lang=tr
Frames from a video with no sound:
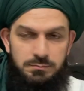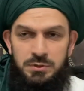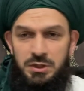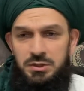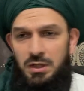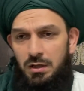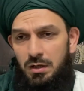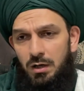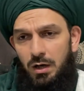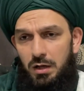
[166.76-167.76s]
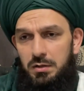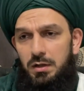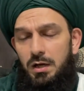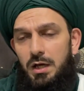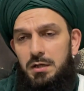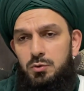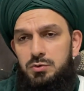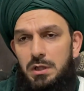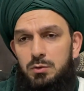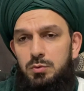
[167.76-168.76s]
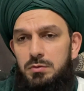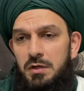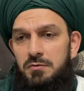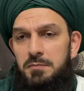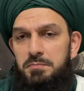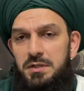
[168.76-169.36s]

Nice Allah ehli güzel kullar var.